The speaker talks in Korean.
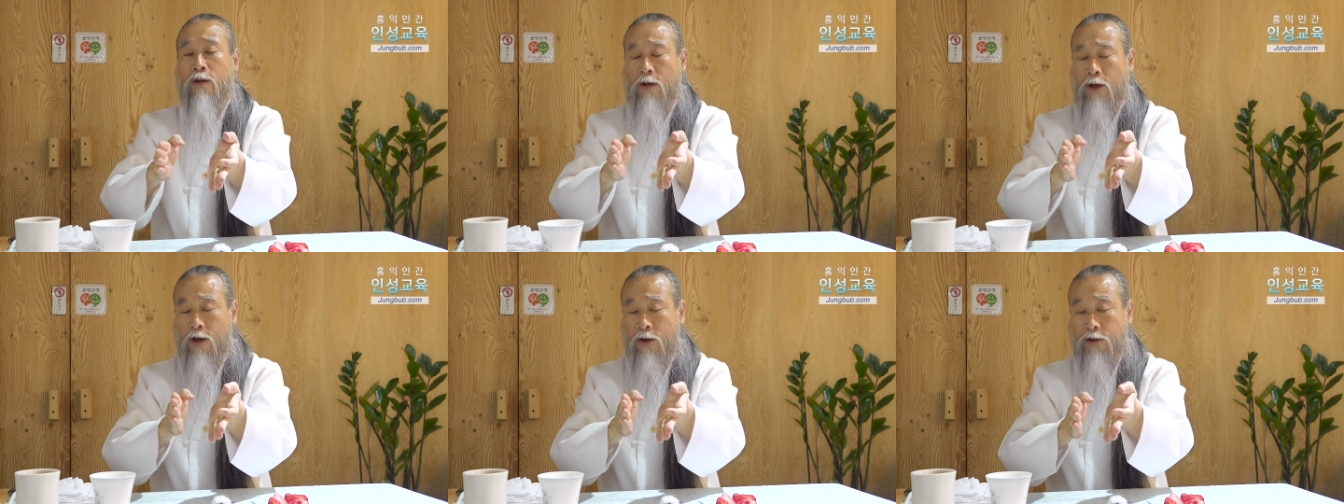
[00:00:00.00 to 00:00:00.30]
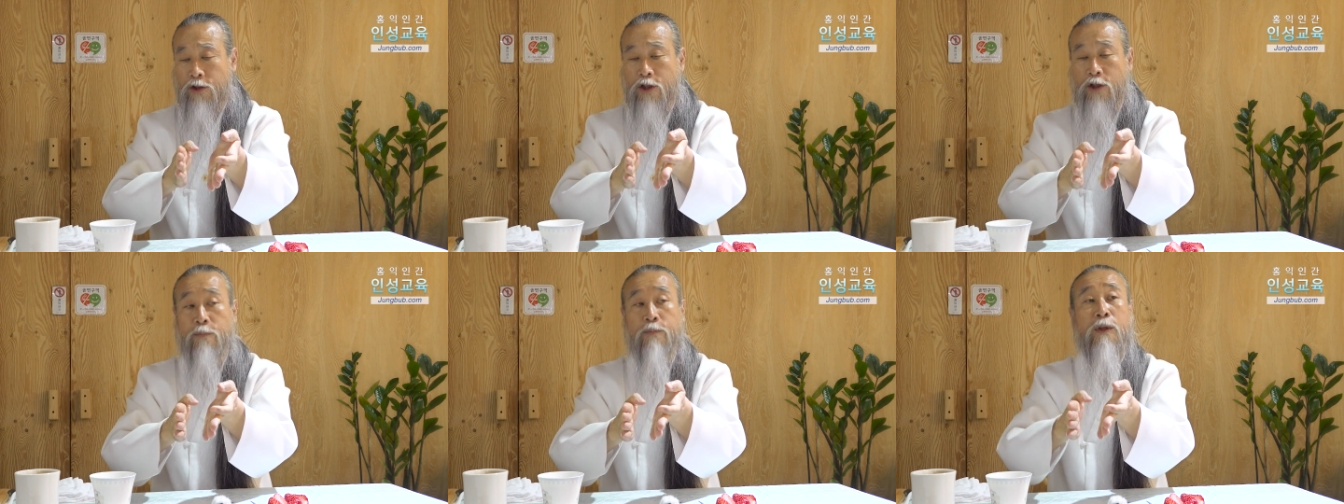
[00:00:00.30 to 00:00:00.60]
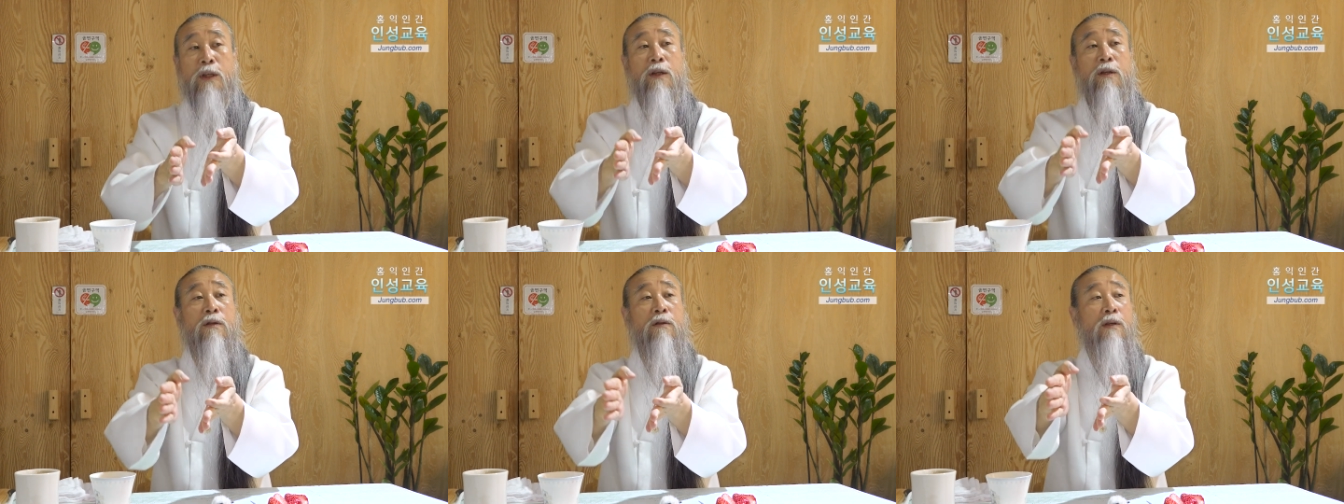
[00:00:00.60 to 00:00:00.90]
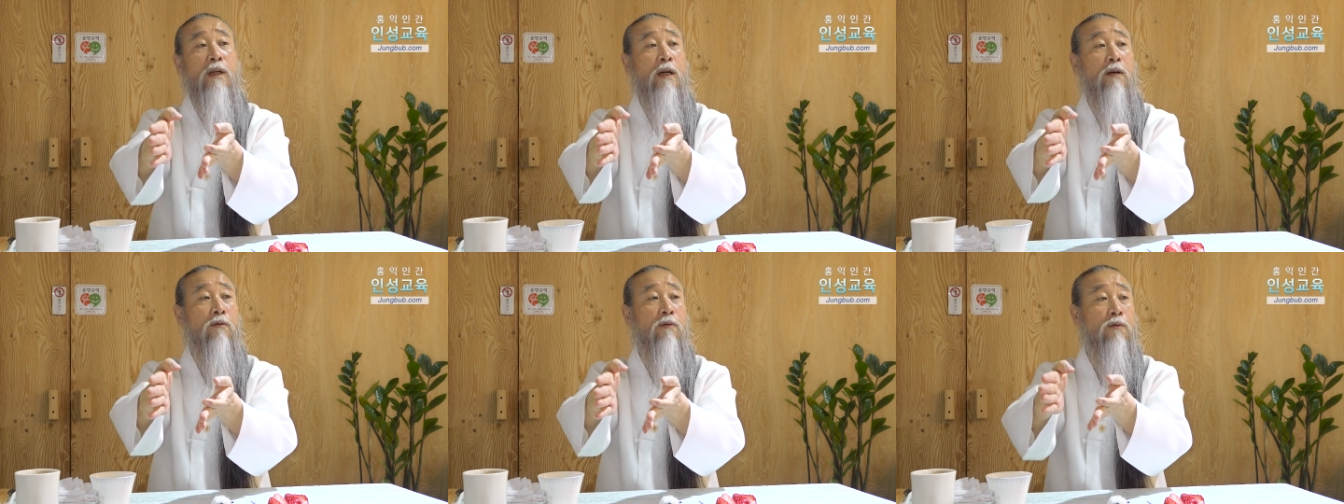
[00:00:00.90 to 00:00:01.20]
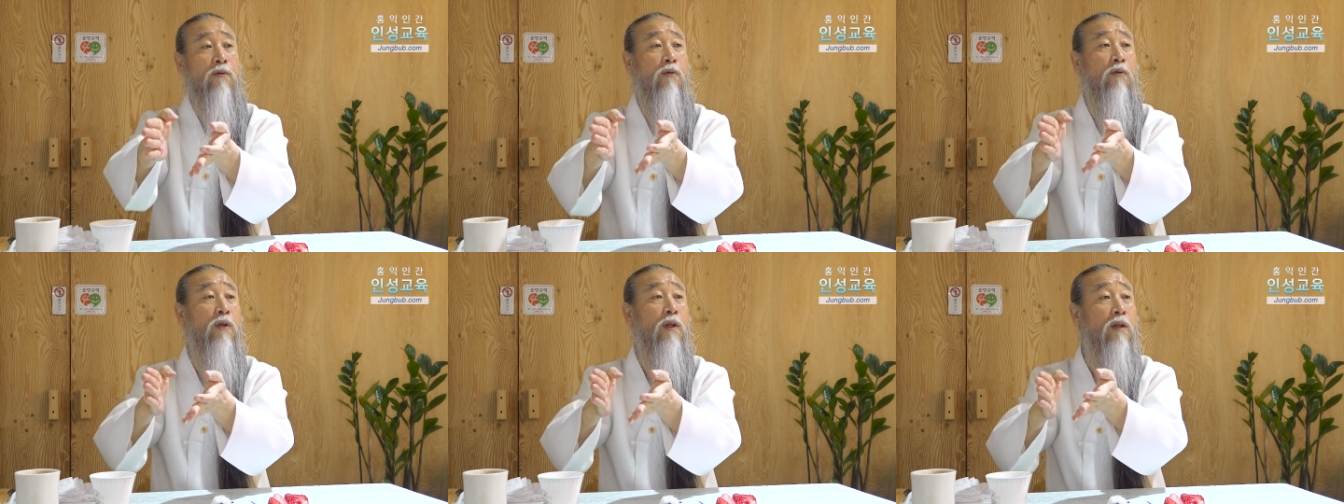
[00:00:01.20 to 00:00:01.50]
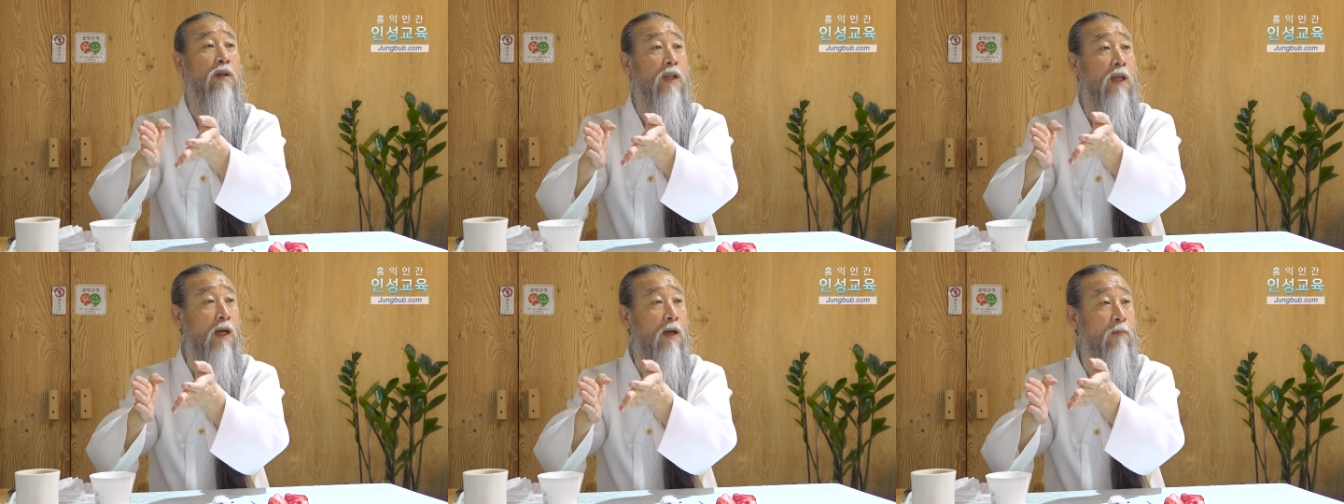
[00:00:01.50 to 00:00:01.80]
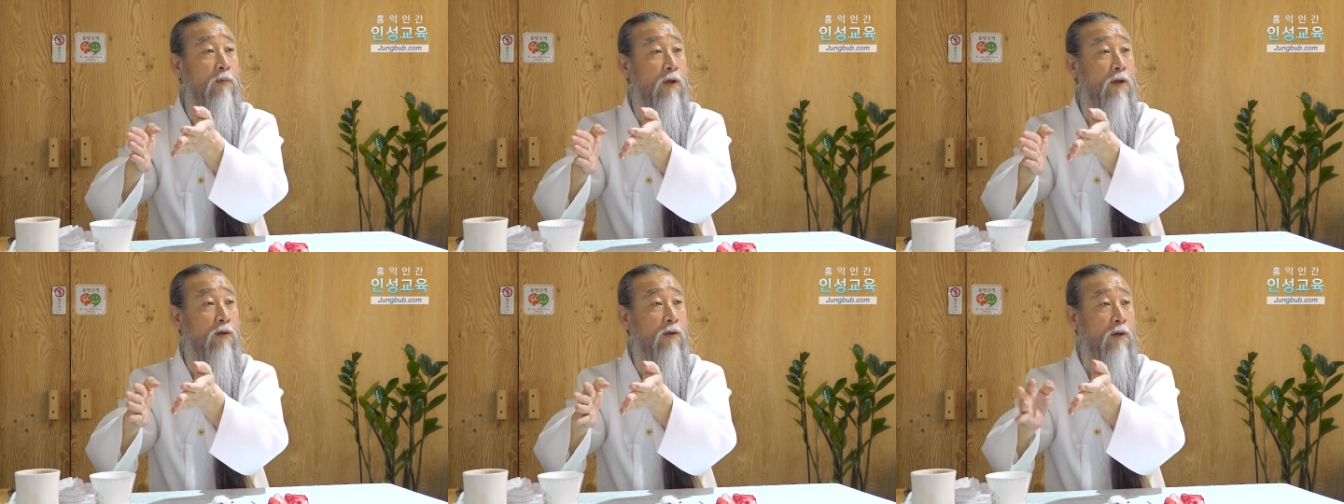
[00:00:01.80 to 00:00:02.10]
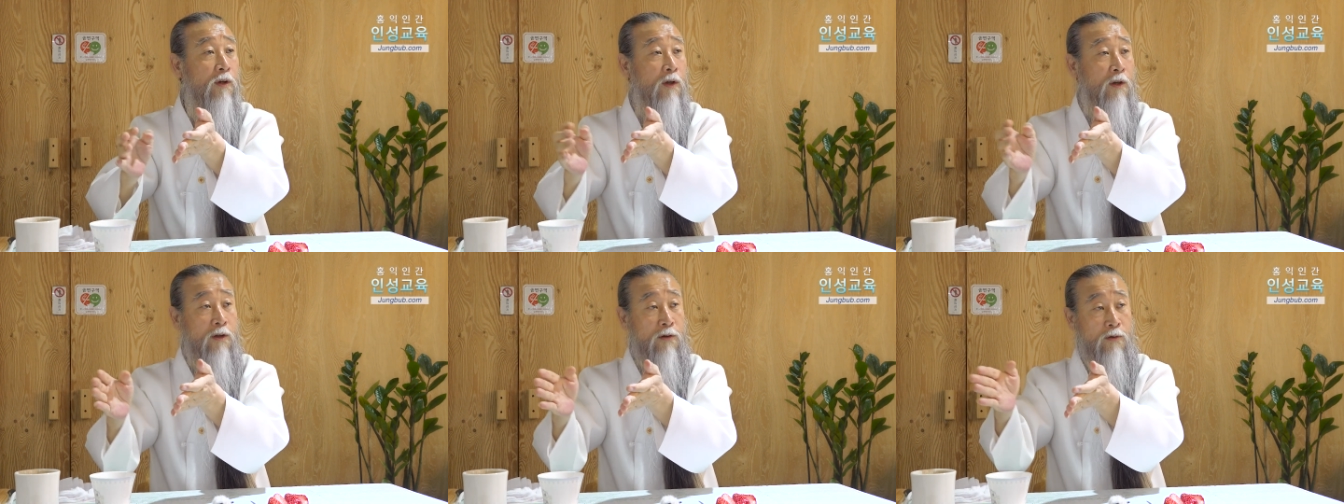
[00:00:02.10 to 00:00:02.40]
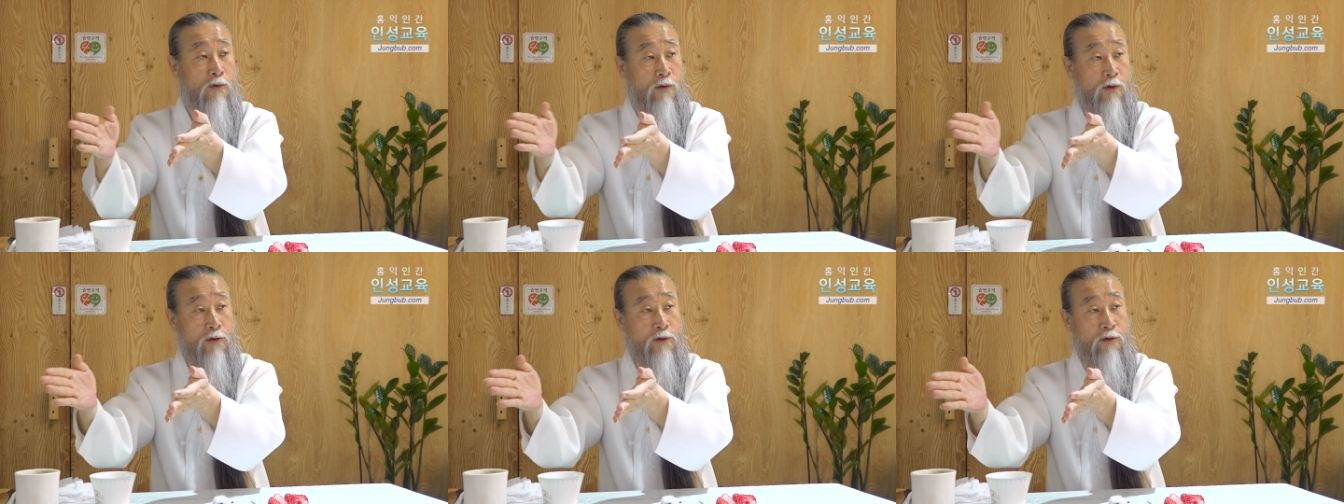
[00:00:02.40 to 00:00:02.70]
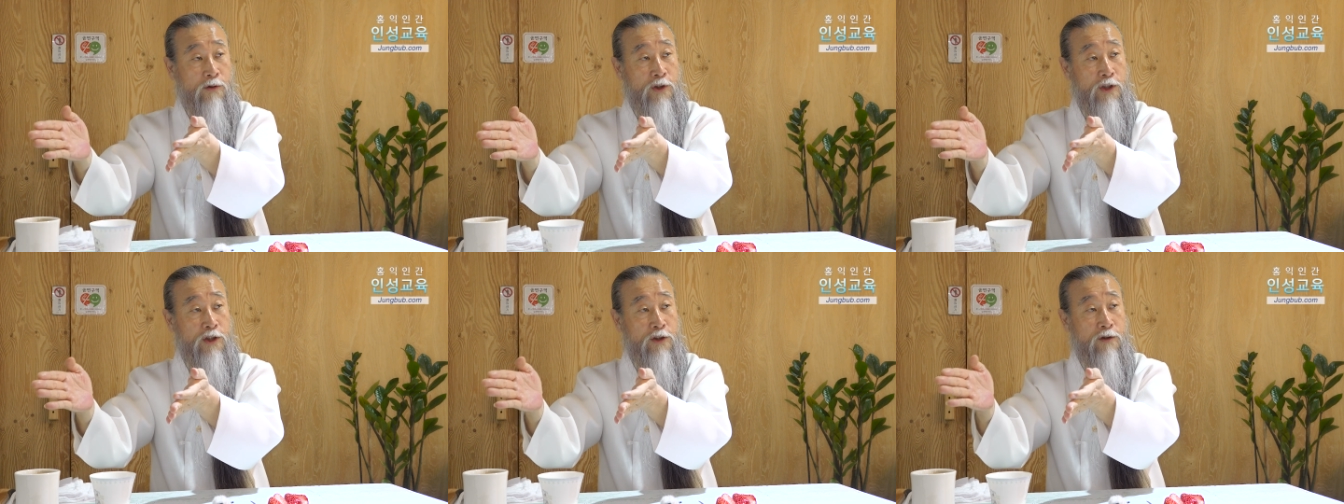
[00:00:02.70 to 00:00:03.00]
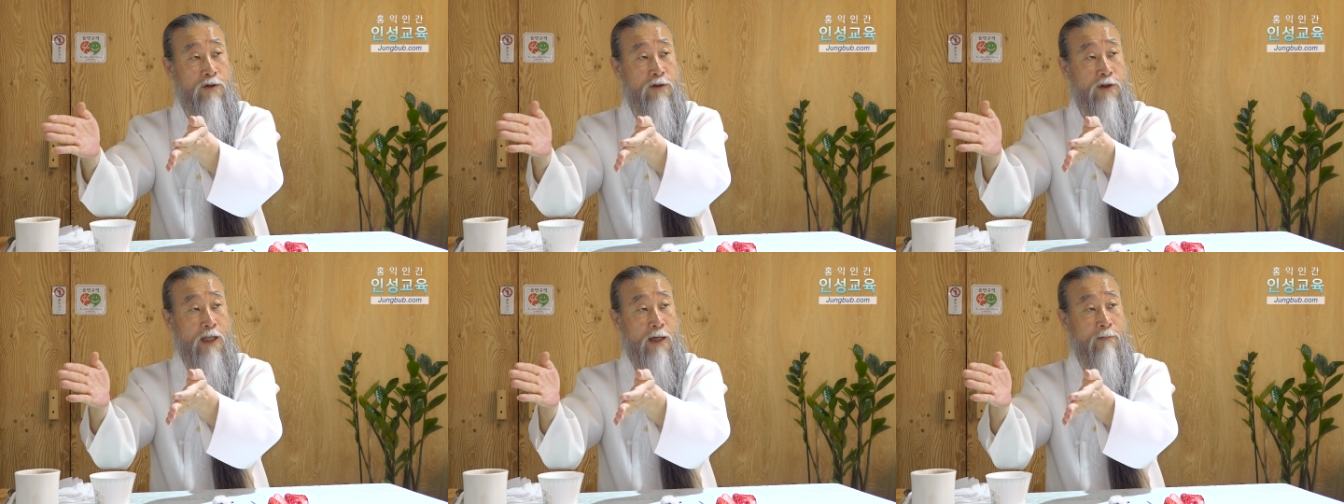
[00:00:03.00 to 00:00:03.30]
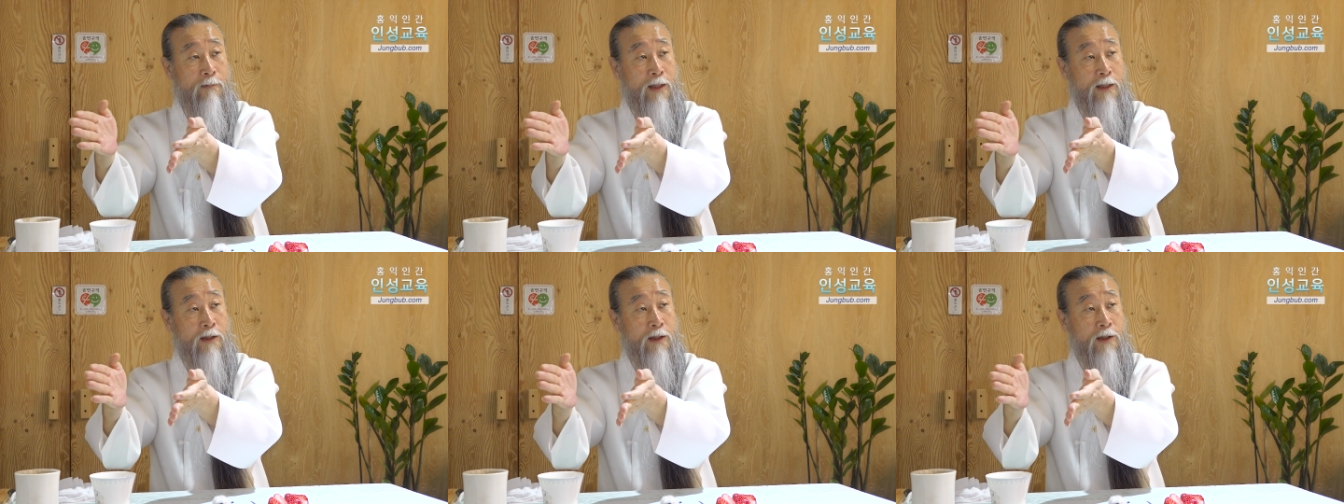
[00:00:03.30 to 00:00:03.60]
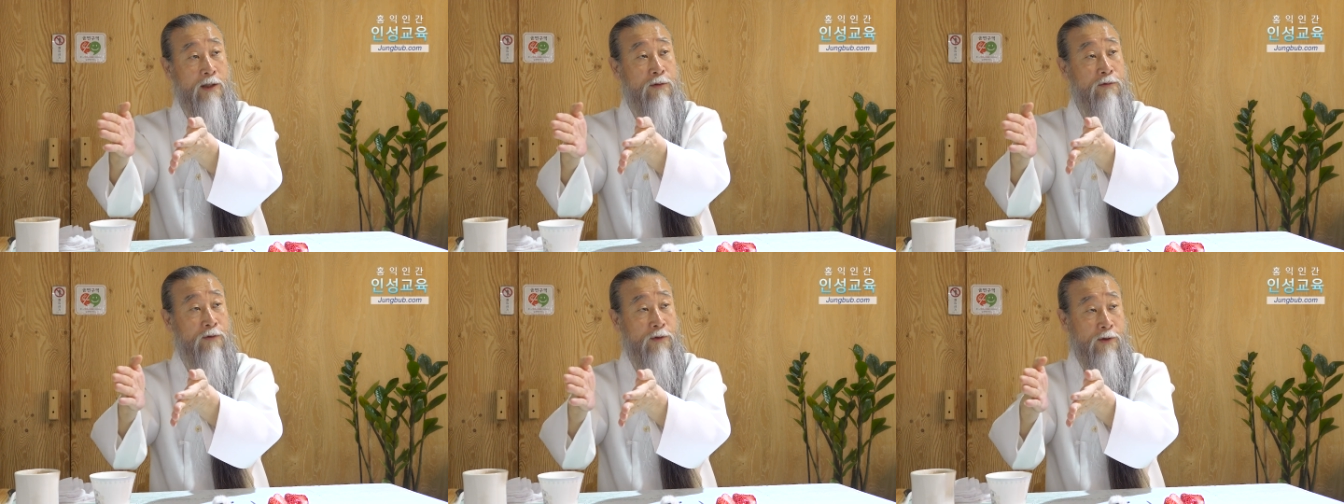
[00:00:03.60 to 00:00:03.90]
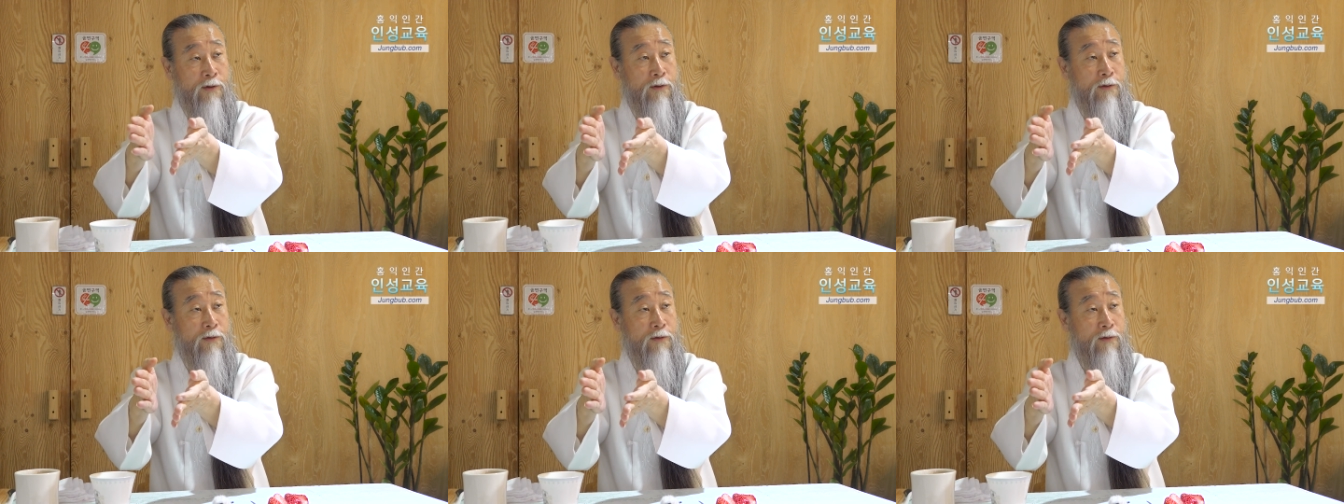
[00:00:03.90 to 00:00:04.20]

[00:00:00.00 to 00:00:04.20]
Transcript: 열심히 일을 하고 또 이렇게 하면은 또 어떤 인연을 딱 만나게 해줘요.